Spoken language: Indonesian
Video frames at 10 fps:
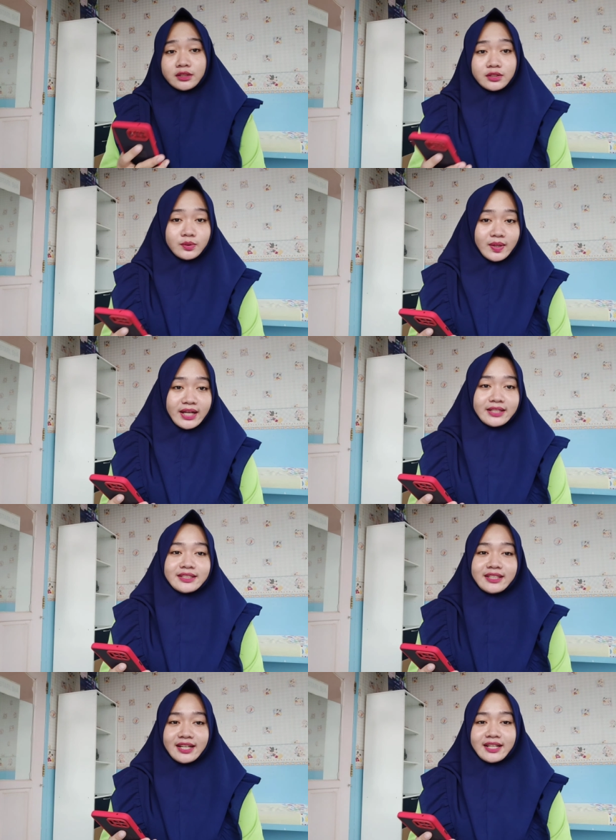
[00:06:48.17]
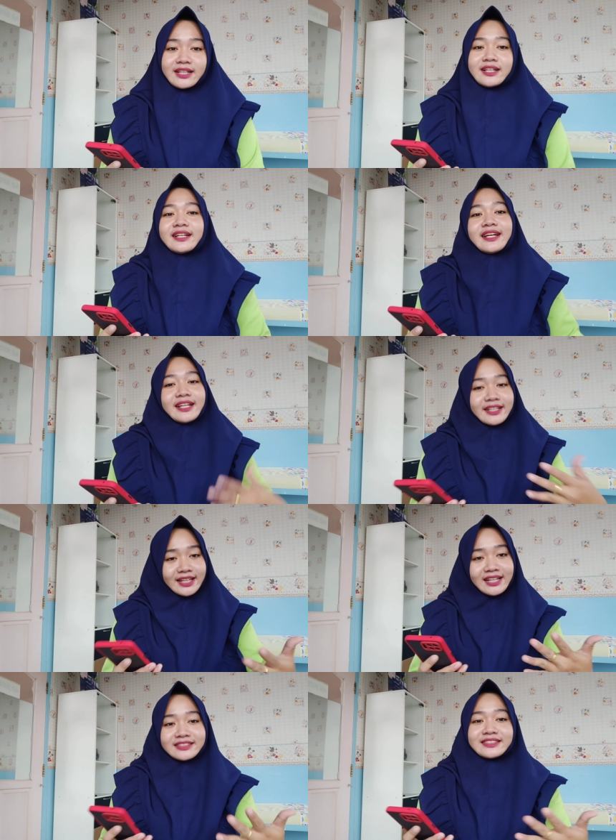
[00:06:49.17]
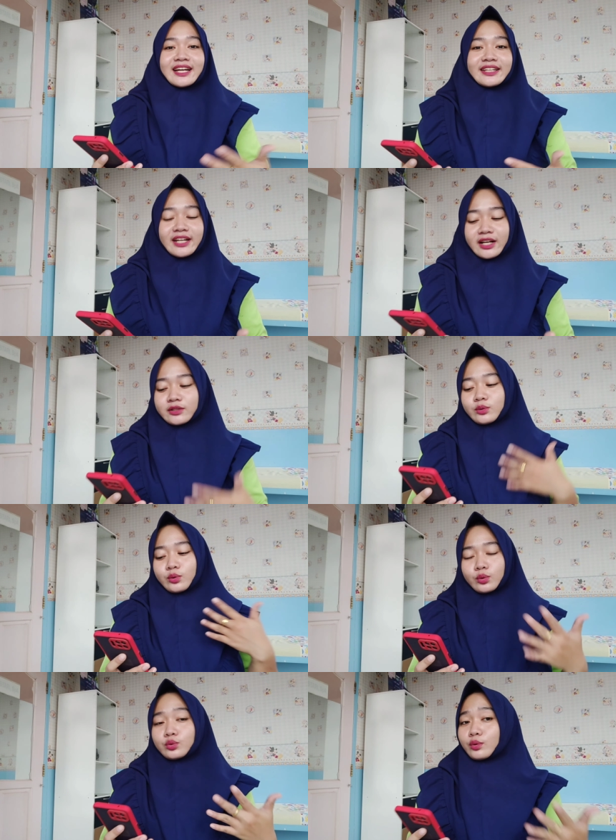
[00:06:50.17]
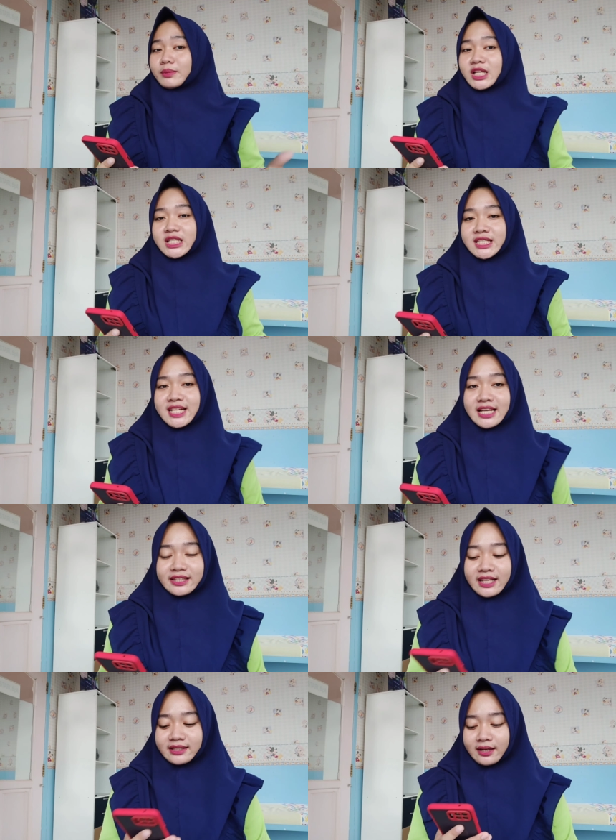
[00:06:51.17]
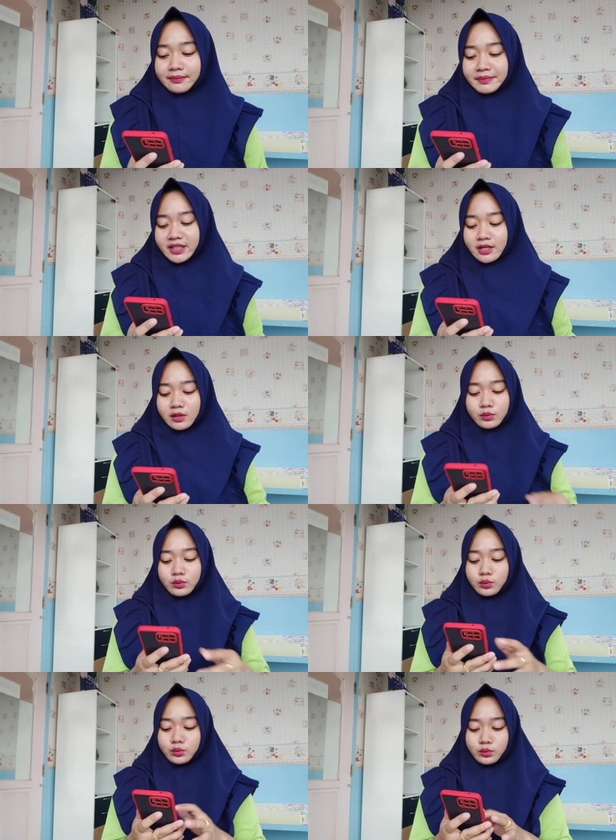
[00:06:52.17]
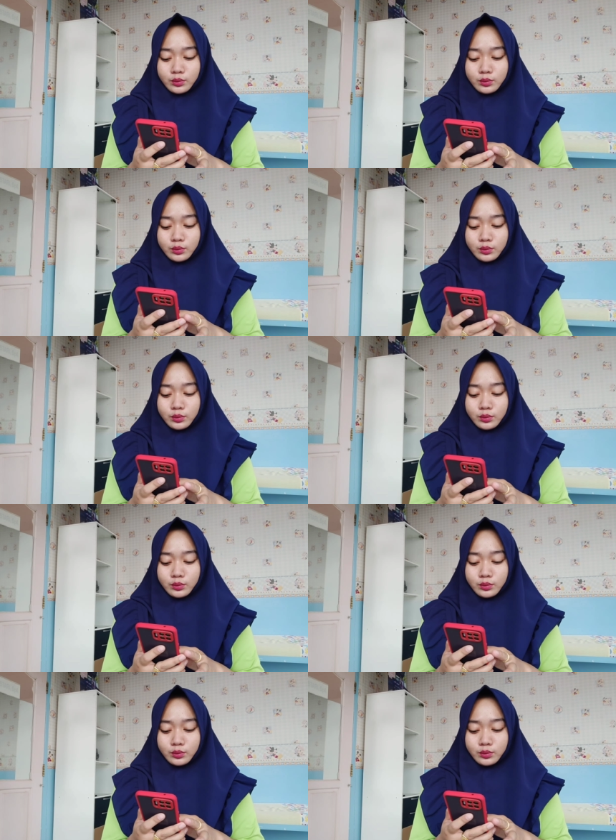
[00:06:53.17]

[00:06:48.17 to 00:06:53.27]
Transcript: Sesuai dengan yang saya suruh untuk mengisi data terlebih dahulu.